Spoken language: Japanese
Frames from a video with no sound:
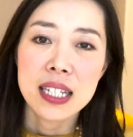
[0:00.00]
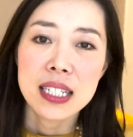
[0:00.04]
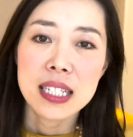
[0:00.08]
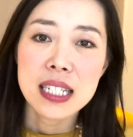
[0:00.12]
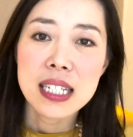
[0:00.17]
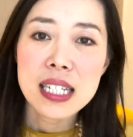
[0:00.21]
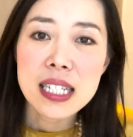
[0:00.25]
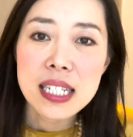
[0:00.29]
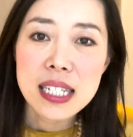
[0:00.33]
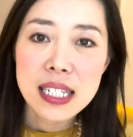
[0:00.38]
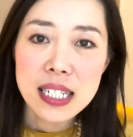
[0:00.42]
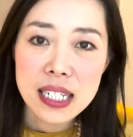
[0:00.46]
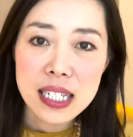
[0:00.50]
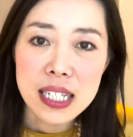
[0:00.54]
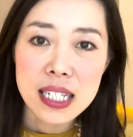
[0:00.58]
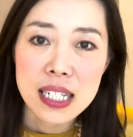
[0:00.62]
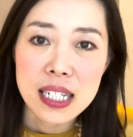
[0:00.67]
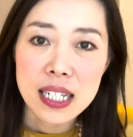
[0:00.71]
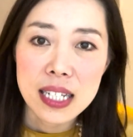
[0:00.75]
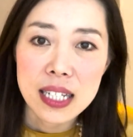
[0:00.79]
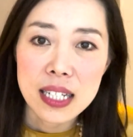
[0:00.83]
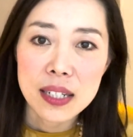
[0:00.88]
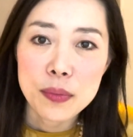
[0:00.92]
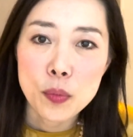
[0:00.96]

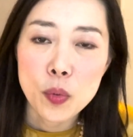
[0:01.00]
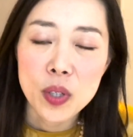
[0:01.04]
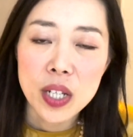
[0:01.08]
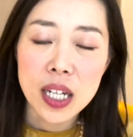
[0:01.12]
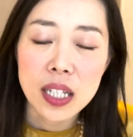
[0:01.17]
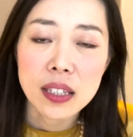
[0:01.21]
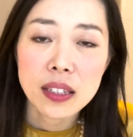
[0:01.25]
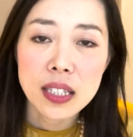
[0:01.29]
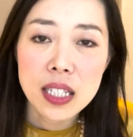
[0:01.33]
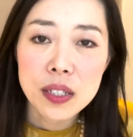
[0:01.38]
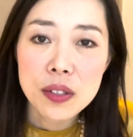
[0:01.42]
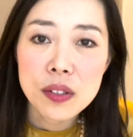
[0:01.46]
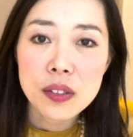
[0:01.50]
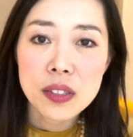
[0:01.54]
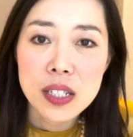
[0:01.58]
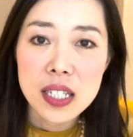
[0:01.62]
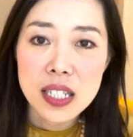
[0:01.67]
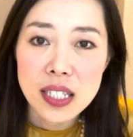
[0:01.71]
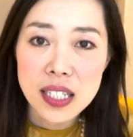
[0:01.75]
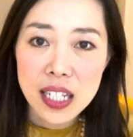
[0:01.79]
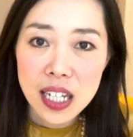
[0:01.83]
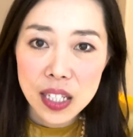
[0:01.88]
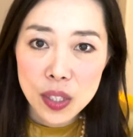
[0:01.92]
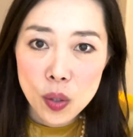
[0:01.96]
EC もやってるんで
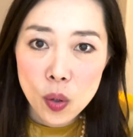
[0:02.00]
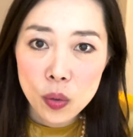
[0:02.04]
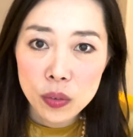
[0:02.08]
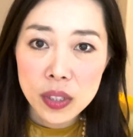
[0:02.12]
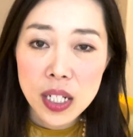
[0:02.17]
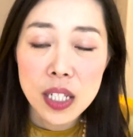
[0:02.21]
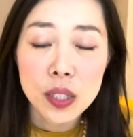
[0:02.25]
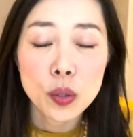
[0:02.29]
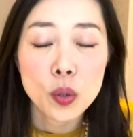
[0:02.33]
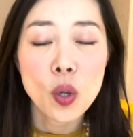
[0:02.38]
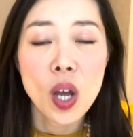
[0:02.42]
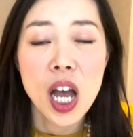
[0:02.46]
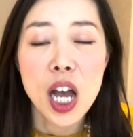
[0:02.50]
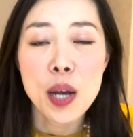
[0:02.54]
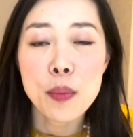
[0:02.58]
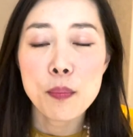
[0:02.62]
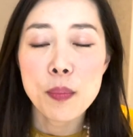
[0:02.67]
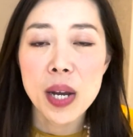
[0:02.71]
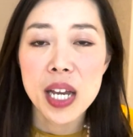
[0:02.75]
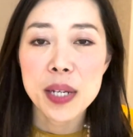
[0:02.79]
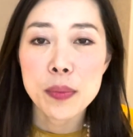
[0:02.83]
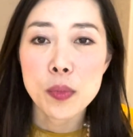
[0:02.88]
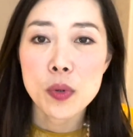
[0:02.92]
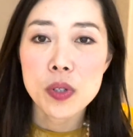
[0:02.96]
すけどネット販
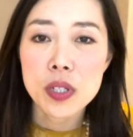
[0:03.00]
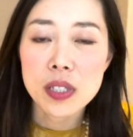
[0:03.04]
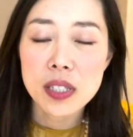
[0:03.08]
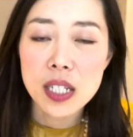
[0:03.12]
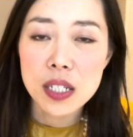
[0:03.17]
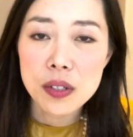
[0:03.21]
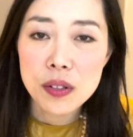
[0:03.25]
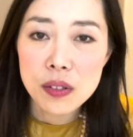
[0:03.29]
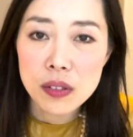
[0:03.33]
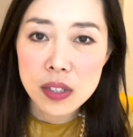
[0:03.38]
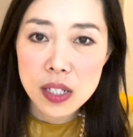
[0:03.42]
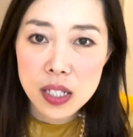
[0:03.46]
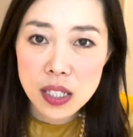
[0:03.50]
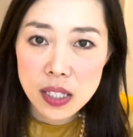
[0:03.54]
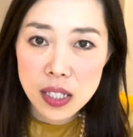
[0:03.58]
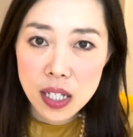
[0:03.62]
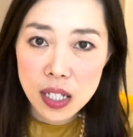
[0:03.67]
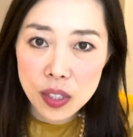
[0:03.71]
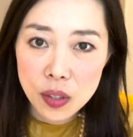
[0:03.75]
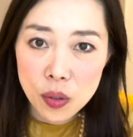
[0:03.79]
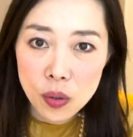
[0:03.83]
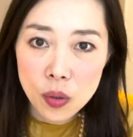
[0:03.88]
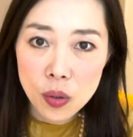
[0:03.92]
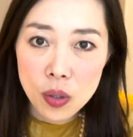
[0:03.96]
売もしてるんです
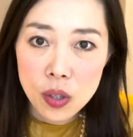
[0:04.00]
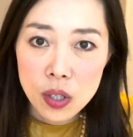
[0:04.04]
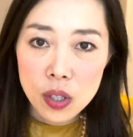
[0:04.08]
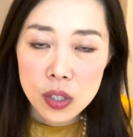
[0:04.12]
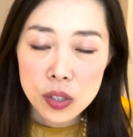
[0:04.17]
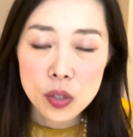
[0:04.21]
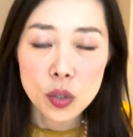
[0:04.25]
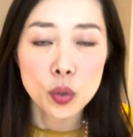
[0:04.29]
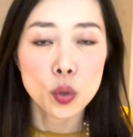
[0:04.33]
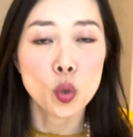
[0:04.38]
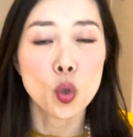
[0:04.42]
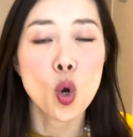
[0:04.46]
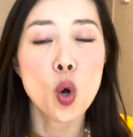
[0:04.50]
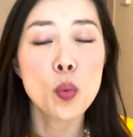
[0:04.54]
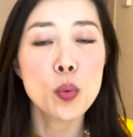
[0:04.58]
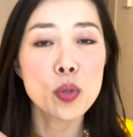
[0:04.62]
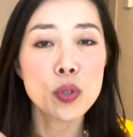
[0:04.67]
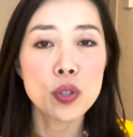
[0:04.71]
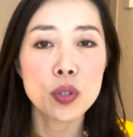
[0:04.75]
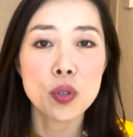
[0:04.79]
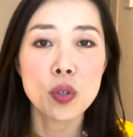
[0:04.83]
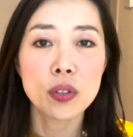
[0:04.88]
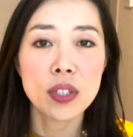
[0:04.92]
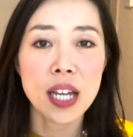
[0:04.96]
けどちょっと小
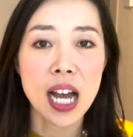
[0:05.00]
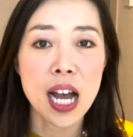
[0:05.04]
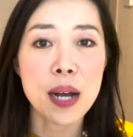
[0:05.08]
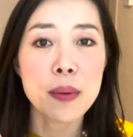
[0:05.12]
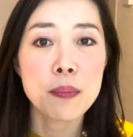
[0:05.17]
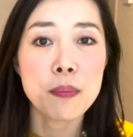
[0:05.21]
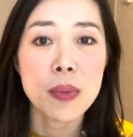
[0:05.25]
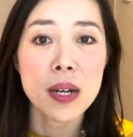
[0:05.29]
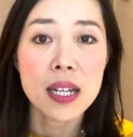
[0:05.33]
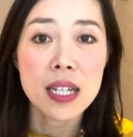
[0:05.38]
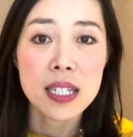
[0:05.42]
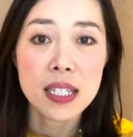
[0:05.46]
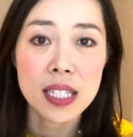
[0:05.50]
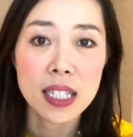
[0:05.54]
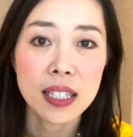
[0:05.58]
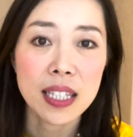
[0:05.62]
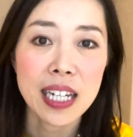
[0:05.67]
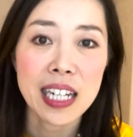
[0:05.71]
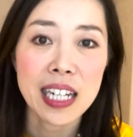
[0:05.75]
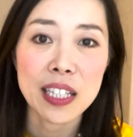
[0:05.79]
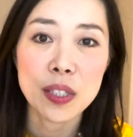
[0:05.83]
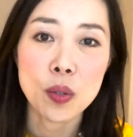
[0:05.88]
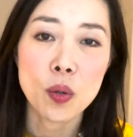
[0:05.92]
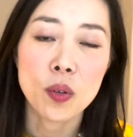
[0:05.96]
袋で販売して
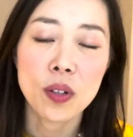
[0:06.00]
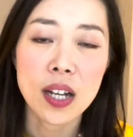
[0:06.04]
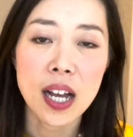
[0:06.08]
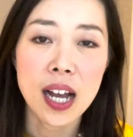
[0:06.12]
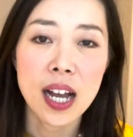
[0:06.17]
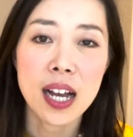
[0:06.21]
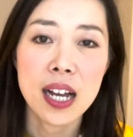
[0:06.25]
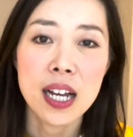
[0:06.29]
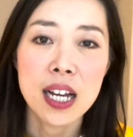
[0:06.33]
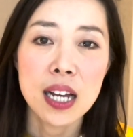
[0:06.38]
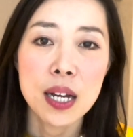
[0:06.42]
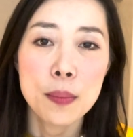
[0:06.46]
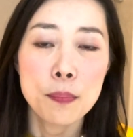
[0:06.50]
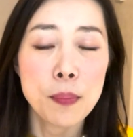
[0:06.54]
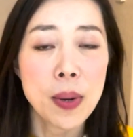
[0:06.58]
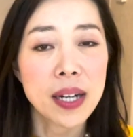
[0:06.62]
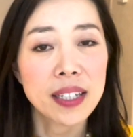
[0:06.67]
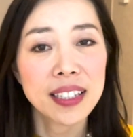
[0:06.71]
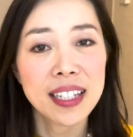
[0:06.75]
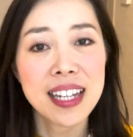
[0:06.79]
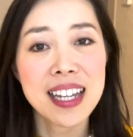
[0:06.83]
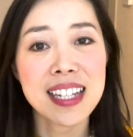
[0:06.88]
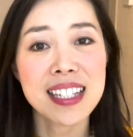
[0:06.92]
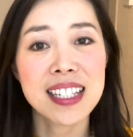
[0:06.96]
たりとか
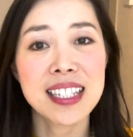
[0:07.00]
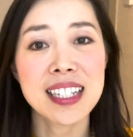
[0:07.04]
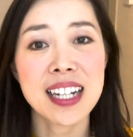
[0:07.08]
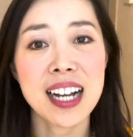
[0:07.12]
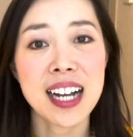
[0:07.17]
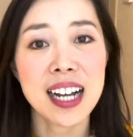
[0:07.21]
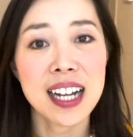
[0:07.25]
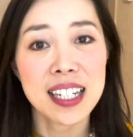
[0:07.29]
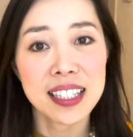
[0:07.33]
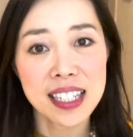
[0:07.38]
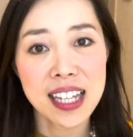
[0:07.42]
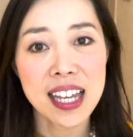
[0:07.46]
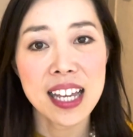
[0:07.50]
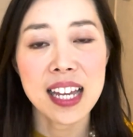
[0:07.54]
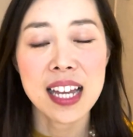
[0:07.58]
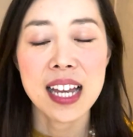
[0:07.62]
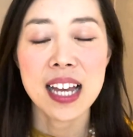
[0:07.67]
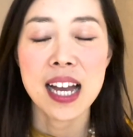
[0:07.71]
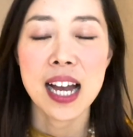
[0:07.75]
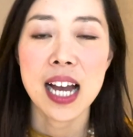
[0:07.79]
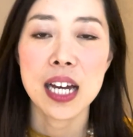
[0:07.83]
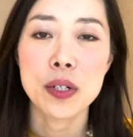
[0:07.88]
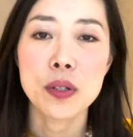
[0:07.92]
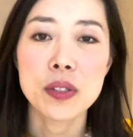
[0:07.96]
パッケージがね
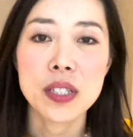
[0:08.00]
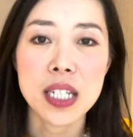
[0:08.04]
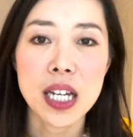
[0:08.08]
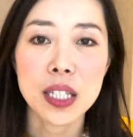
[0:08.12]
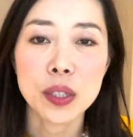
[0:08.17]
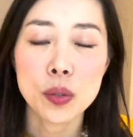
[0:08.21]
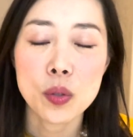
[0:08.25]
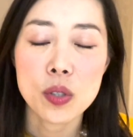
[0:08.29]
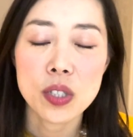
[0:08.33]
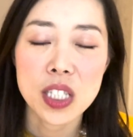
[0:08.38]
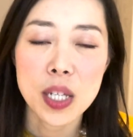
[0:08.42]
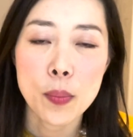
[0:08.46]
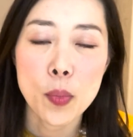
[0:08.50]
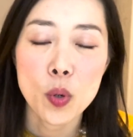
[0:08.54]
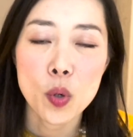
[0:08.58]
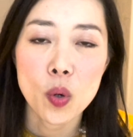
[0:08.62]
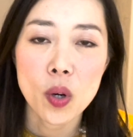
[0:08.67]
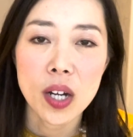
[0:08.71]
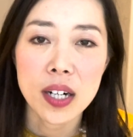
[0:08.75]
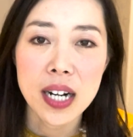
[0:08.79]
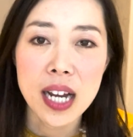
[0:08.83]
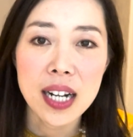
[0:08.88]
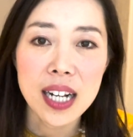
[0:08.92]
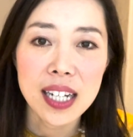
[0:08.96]
あのちゃんとしたもの
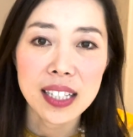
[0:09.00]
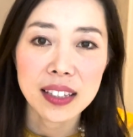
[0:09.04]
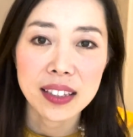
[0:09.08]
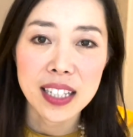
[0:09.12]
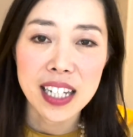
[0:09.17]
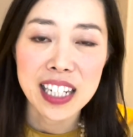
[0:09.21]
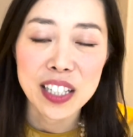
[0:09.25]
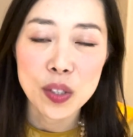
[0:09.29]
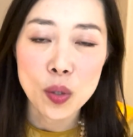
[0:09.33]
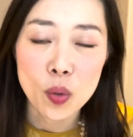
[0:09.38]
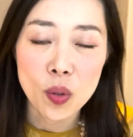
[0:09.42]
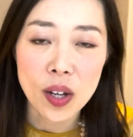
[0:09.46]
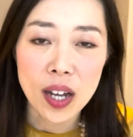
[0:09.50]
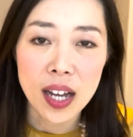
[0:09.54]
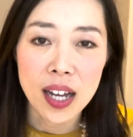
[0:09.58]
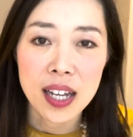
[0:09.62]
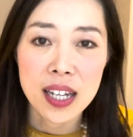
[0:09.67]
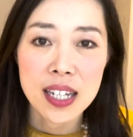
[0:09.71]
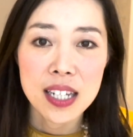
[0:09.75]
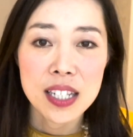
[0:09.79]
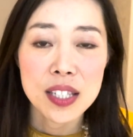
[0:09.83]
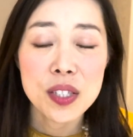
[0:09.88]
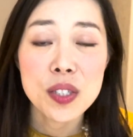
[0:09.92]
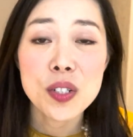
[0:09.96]
がなかったりとか
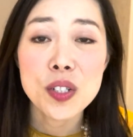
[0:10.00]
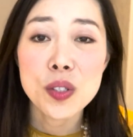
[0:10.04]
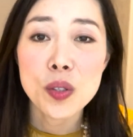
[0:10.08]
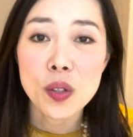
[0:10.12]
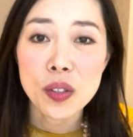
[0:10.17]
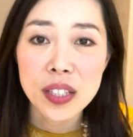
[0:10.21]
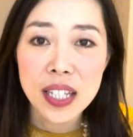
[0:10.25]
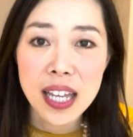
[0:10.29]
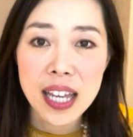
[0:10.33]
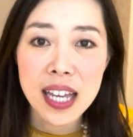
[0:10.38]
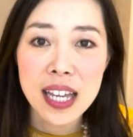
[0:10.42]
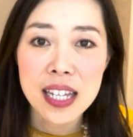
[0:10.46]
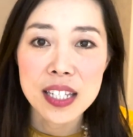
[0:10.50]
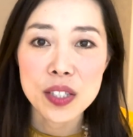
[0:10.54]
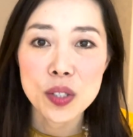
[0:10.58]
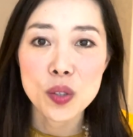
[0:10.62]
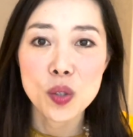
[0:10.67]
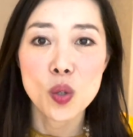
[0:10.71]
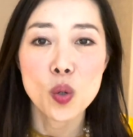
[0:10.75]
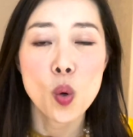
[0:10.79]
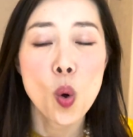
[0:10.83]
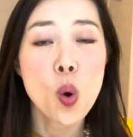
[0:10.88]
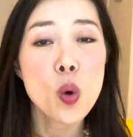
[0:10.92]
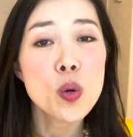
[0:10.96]
するのでその
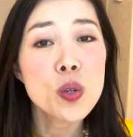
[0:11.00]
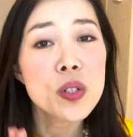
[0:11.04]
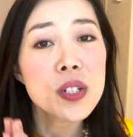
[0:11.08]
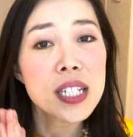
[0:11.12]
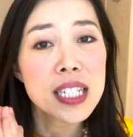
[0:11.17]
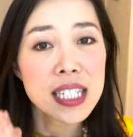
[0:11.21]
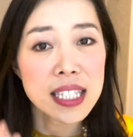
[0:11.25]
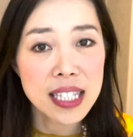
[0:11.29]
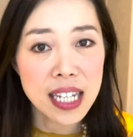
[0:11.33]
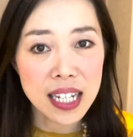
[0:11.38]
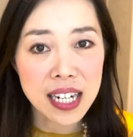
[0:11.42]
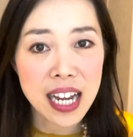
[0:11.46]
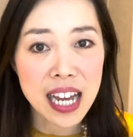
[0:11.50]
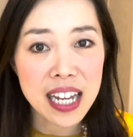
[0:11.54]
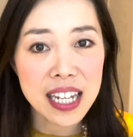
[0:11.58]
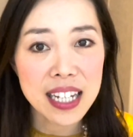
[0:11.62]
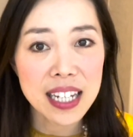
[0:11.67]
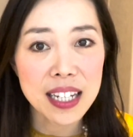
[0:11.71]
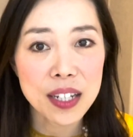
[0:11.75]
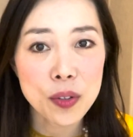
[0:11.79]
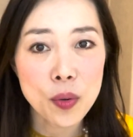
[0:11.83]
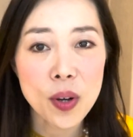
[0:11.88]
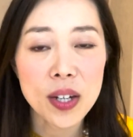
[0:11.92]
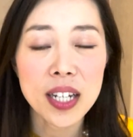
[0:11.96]
小売りしてな
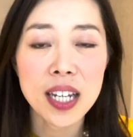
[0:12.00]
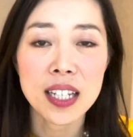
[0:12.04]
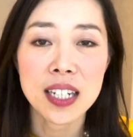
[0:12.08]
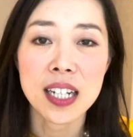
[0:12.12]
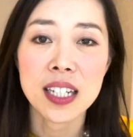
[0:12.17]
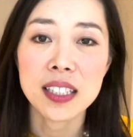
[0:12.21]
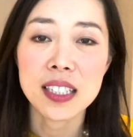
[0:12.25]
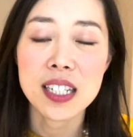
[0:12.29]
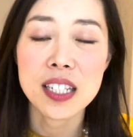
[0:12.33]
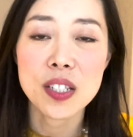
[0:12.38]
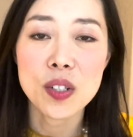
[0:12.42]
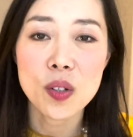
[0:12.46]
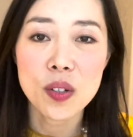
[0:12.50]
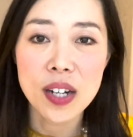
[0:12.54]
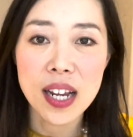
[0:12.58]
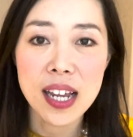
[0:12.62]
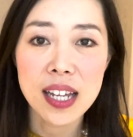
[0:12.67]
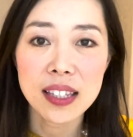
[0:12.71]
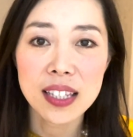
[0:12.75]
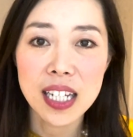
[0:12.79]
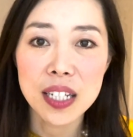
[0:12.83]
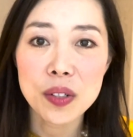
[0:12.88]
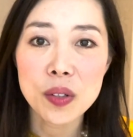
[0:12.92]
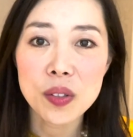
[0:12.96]
いわけなんですよ
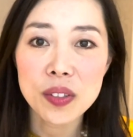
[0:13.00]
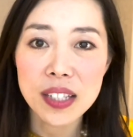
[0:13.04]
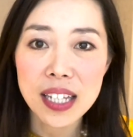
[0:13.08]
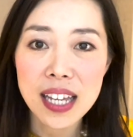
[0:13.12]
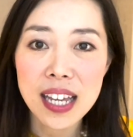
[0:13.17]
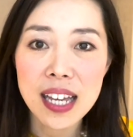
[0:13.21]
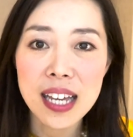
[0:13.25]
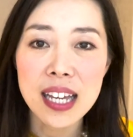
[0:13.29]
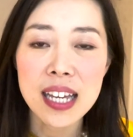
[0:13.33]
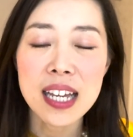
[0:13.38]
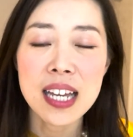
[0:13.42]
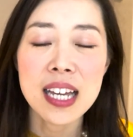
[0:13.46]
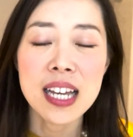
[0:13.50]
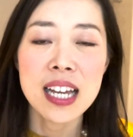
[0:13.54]
ねなので